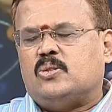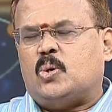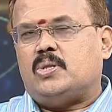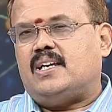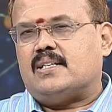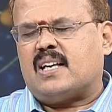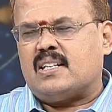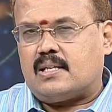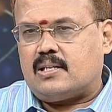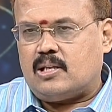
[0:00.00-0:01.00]
ஜோதிட
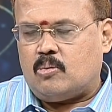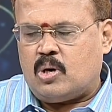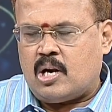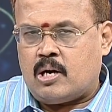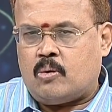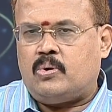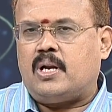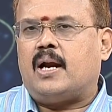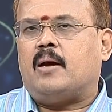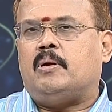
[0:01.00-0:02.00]
சாஸ்திரத்தின் உண்டான
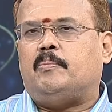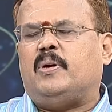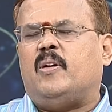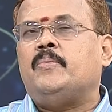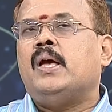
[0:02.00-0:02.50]
உண்டான அமைப்பு